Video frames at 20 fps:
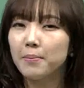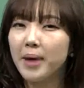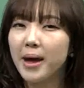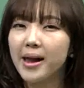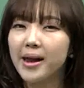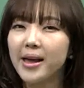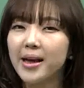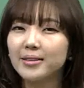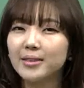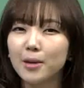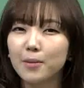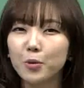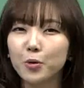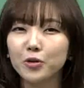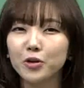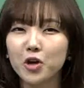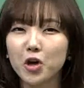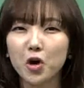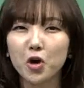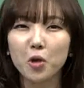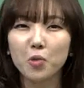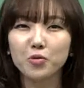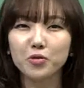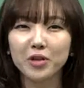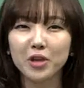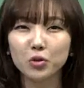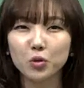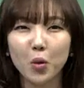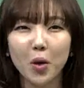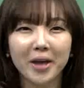말하다 보니
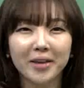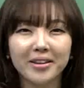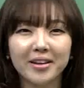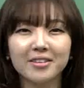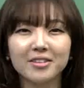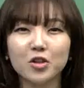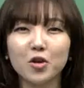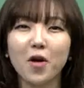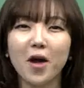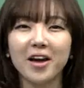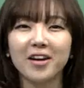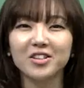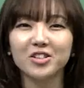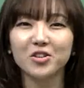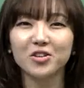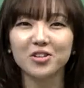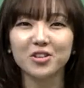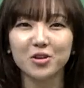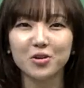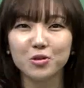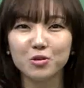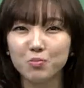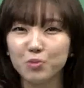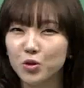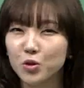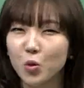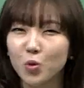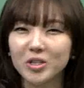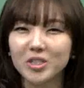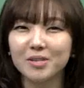여러분께 또 하나를 더 가르쳐드리고
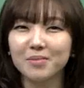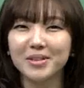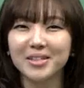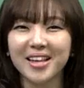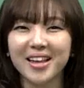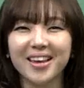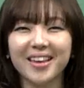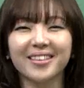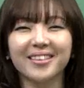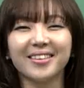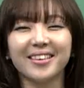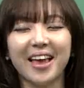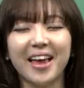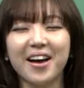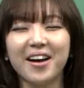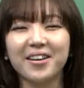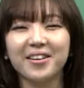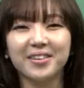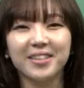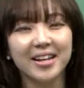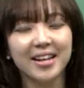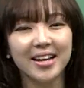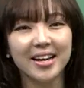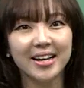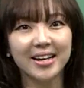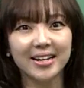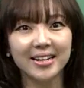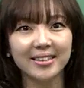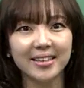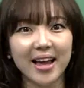싶은 욕심이 생기는데요.
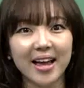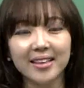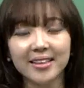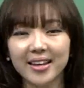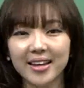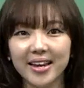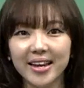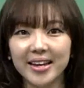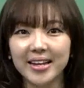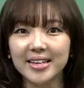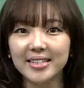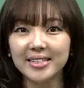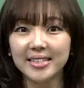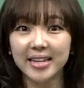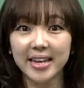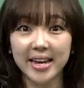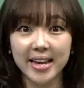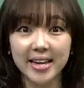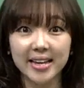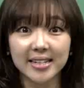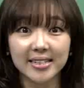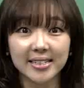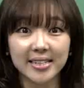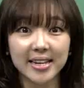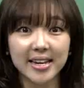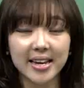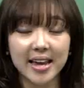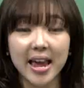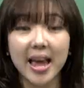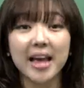일단 It is
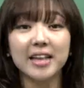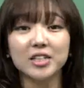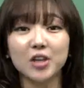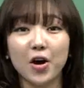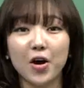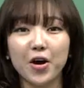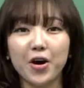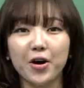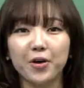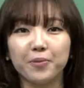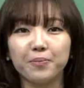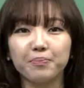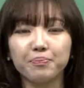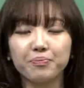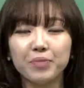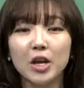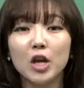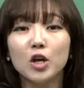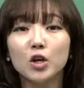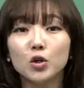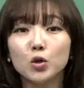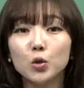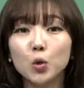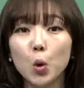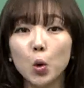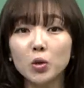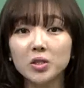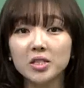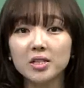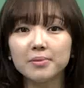easy에서요.
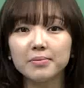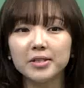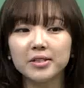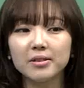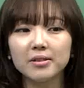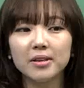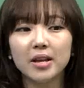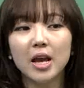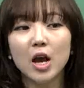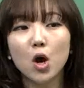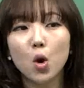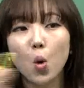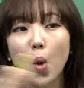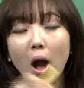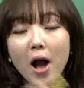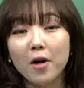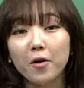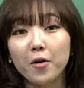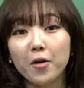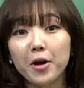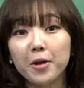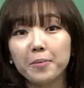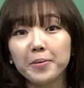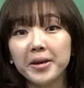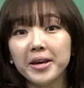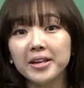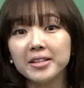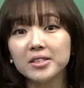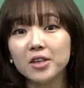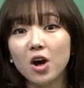요즘은 과거에
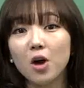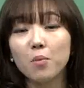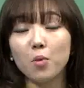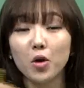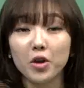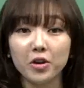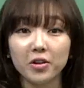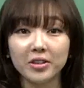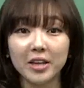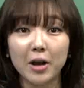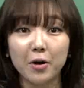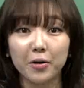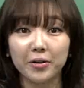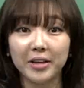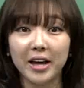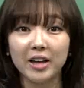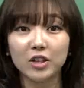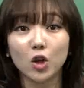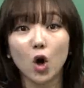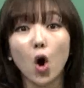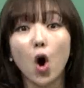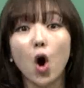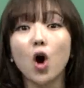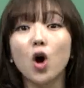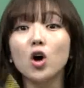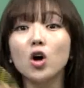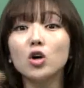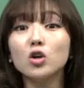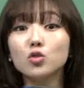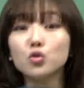비해서 뭐 이렇다거나
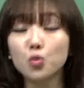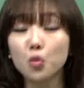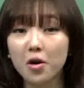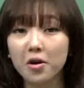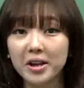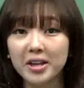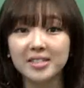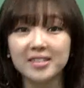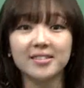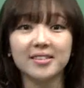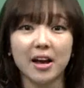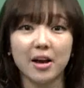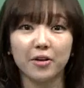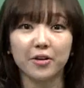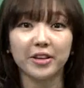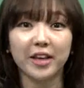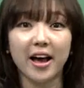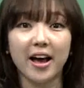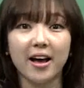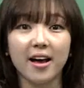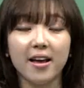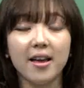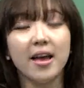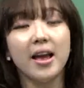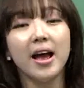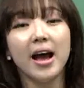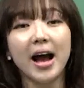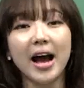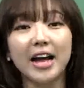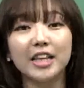더 수월해진다거나
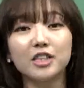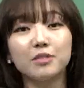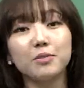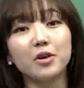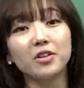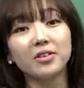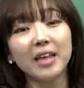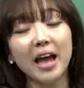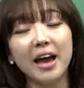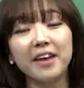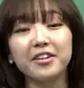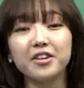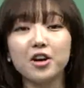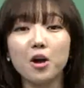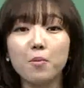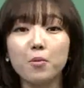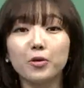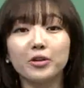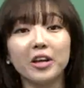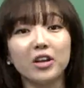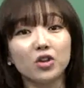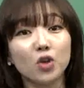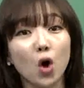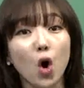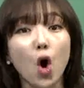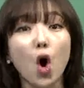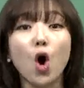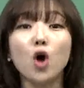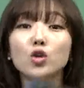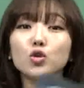아니면 다른 것보다
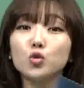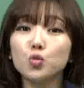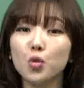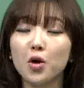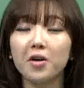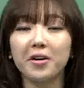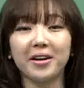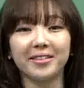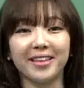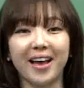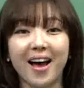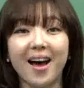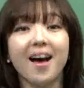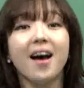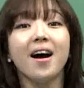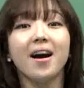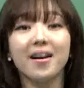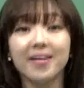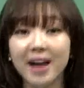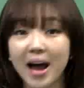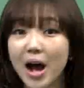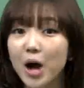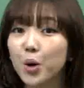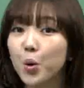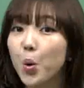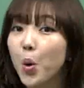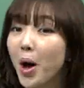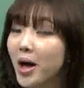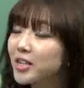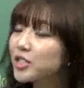더 수월하다
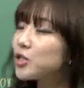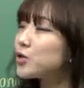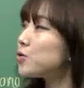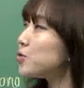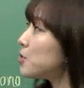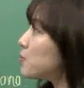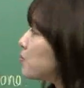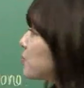라고 하시고